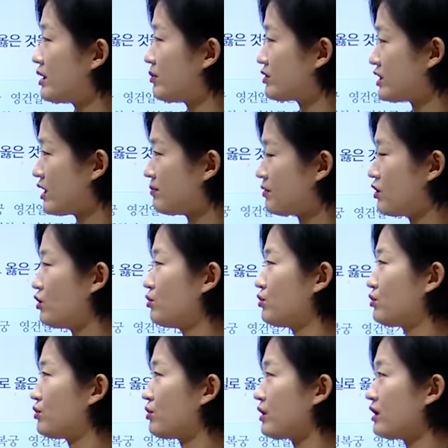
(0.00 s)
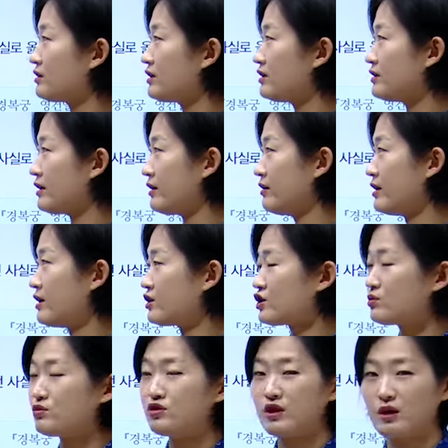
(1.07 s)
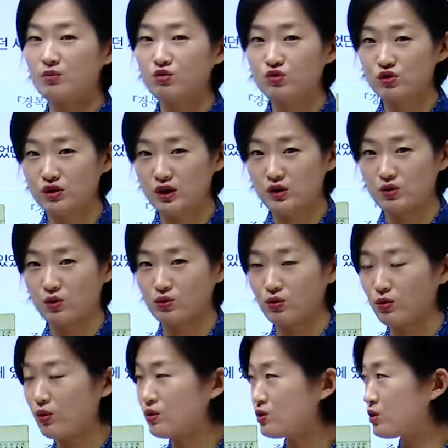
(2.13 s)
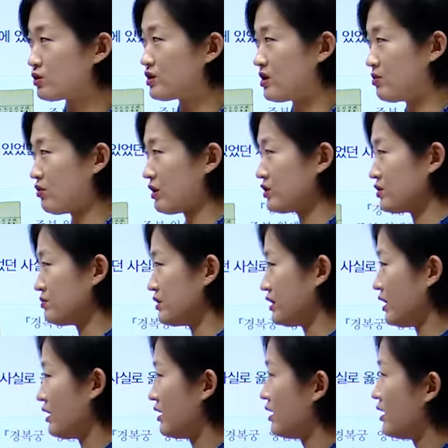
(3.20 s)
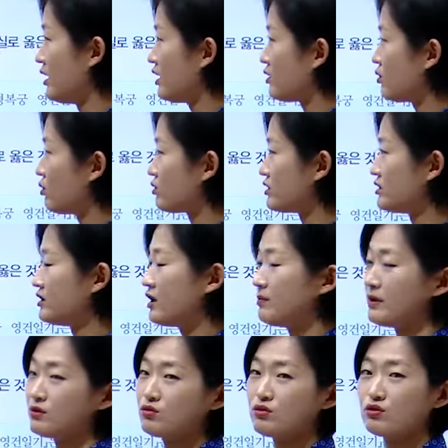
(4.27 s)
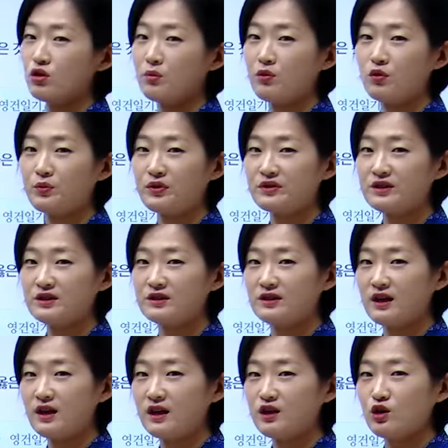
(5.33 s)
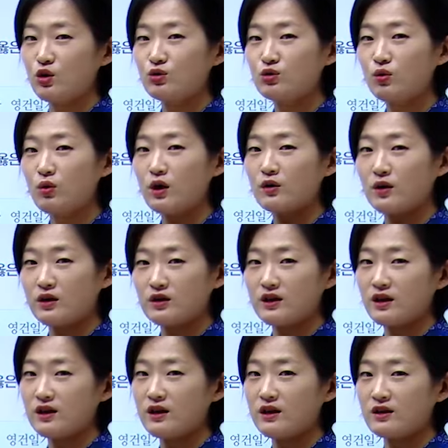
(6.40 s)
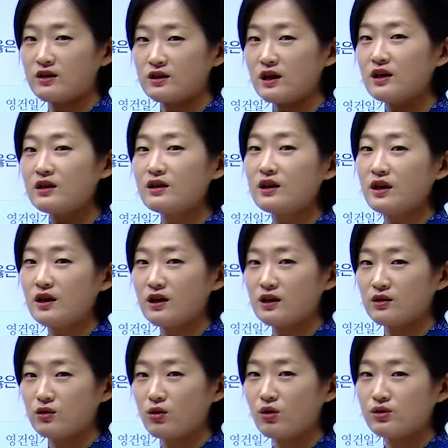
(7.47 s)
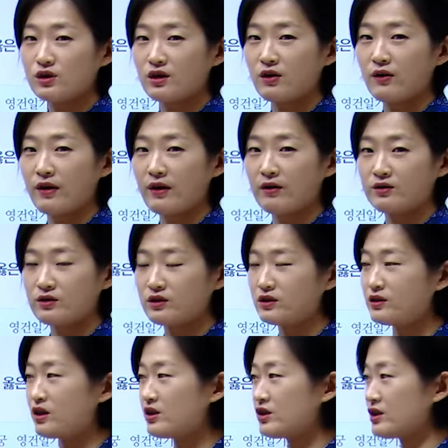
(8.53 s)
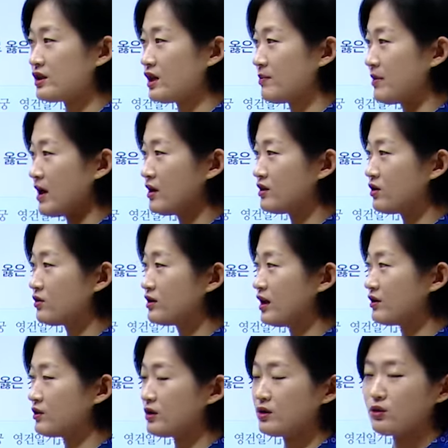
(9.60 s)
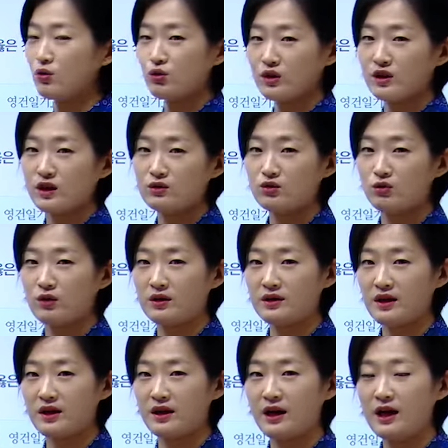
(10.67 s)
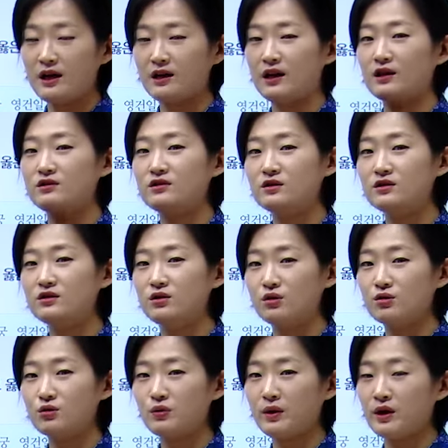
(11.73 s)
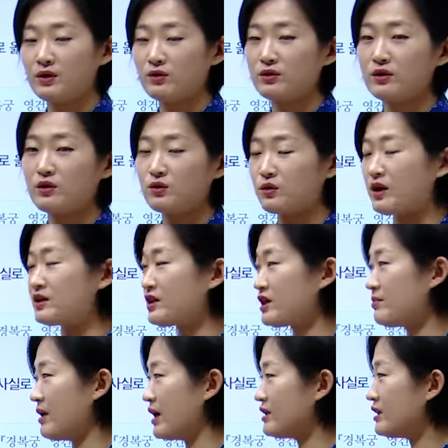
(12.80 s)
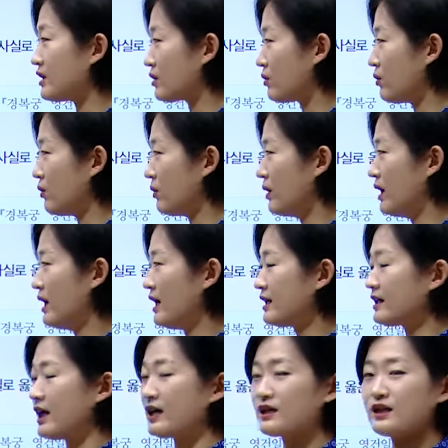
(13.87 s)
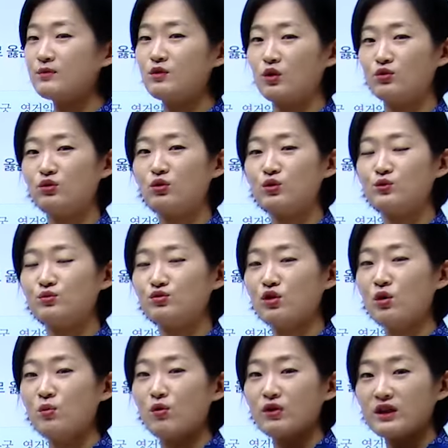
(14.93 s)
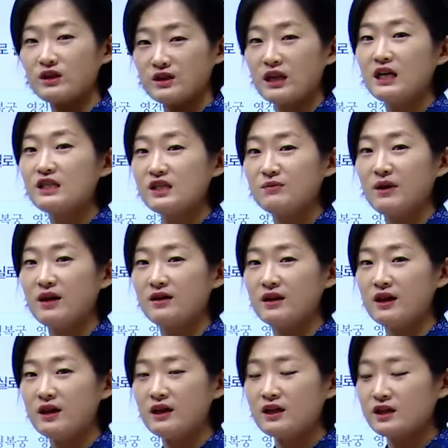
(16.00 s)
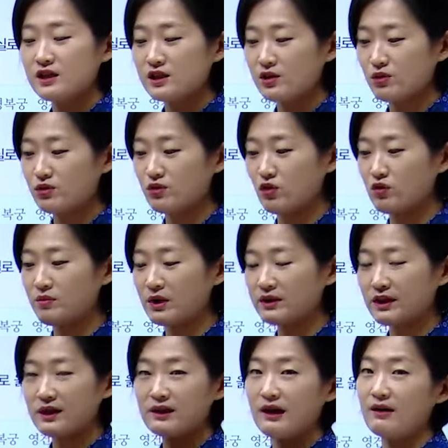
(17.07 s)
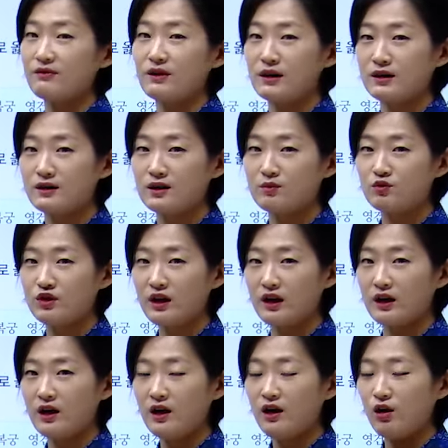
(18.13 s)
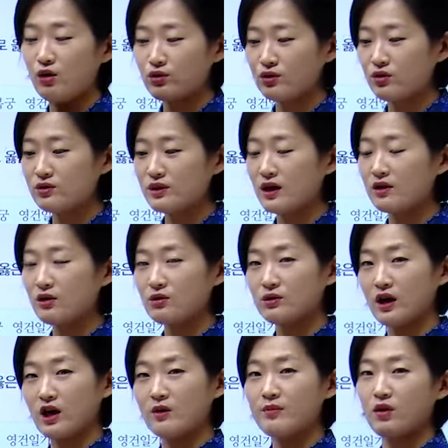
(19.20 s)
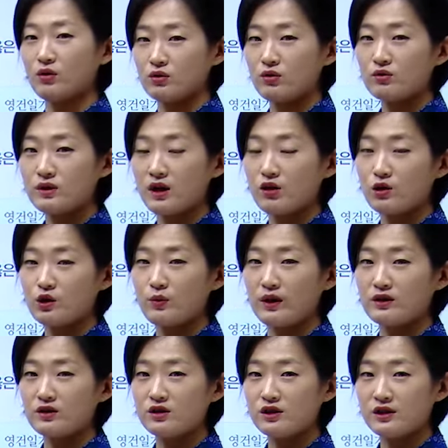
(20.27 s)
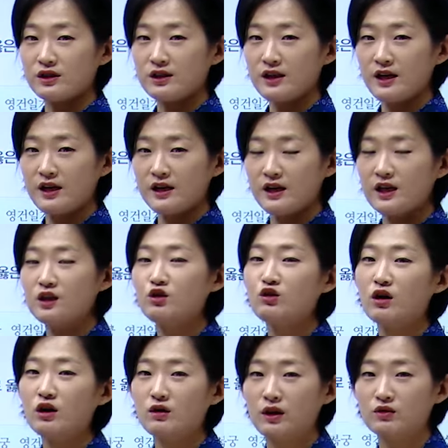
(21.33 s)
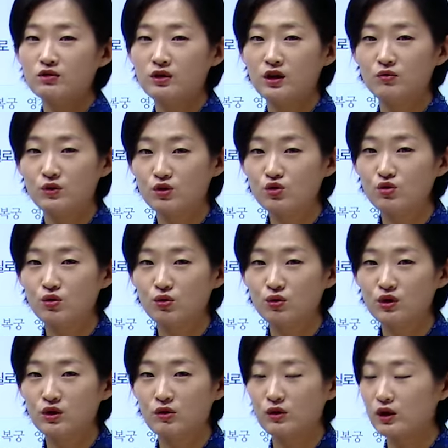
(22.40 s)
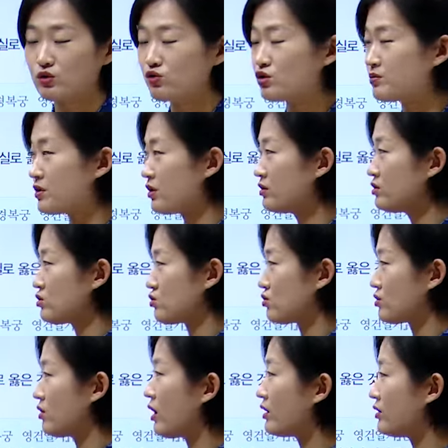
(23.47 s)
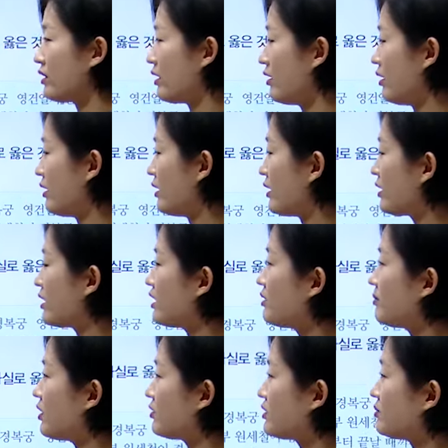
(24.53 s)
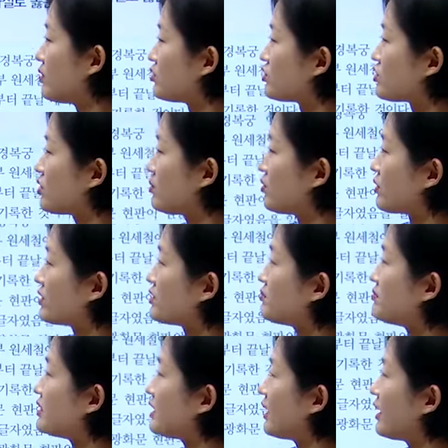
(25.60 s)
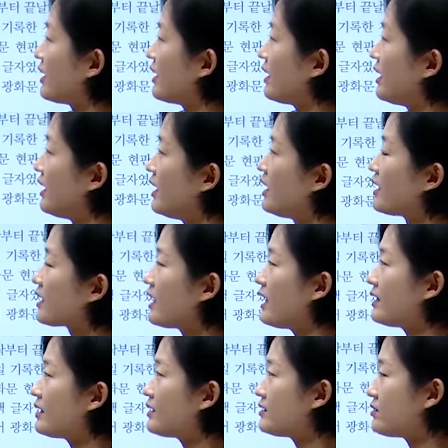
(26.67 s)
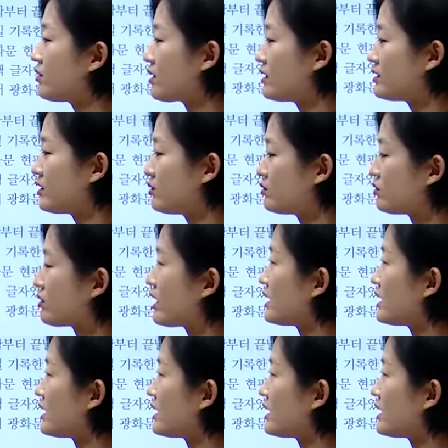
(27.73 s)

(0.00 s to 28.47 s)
한번 살펴보도록 할 텐데요. 이십사 문제 정도로 정리해 보겠습니다. 요 근대 파트로 넘어오면은 연도가 굉장히 짧게 떨어질 거예요. 그래서 근대 시기에 백 년이 안 되는 그 기간 동안에 같은 연도에 일어난 일도 굉장히 많이 있고 가끔 연도를 물어보기는 하지만 실제로는 얼마 차이가 안 나기 때문에 어떤 사건 다음에 어떤 사건이 왔는지를 인과관계 위주로 기억을 해주시면 좋을 것 같아요. 일 번을 먼저 보겠습니다. 가에 들어갈 내용으로